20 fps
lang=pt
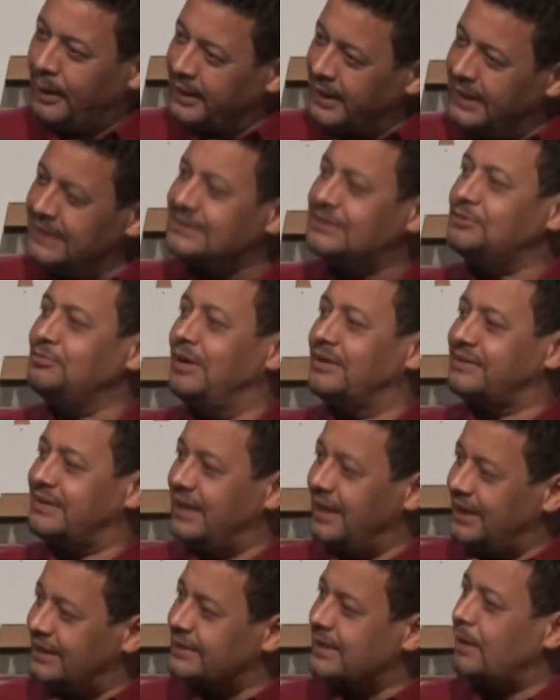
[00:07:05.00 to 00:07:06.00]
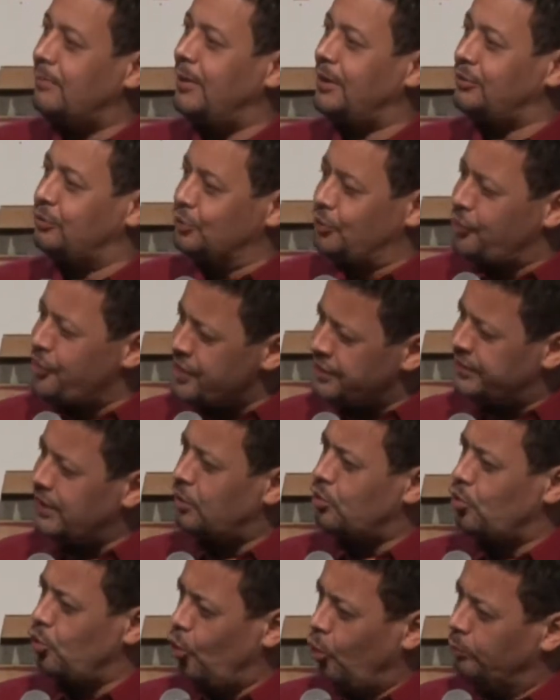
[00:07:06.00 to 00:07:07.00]
Parece uma teledramaturgia
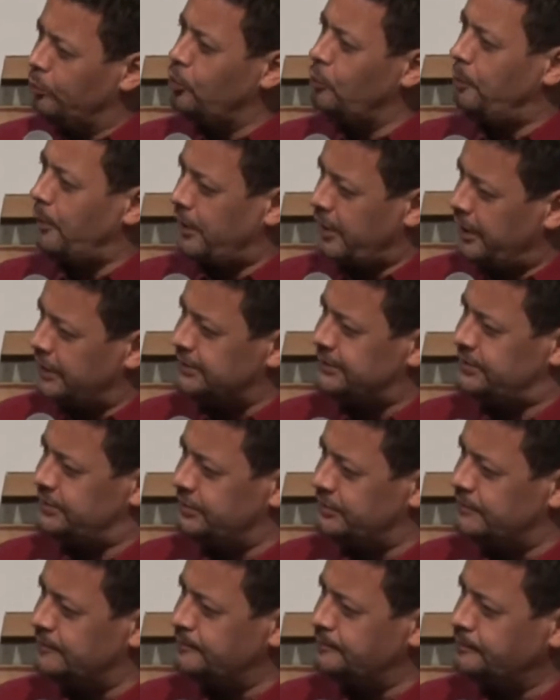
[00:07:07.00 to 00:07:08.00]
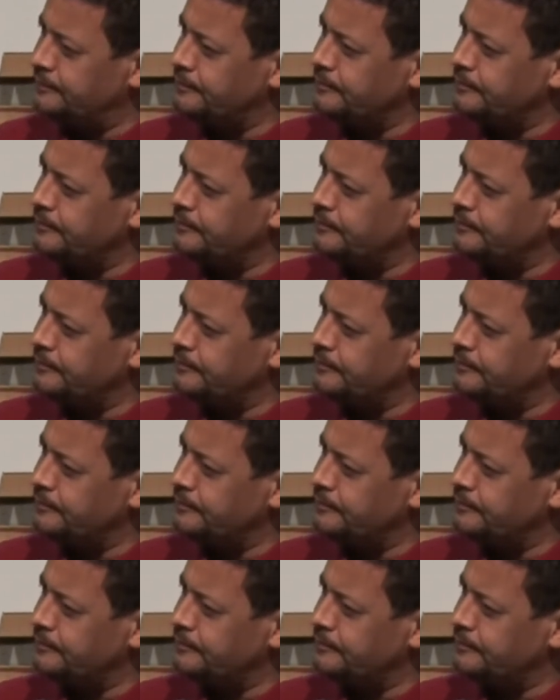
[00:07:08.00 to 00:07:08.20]
da Globo, não parece?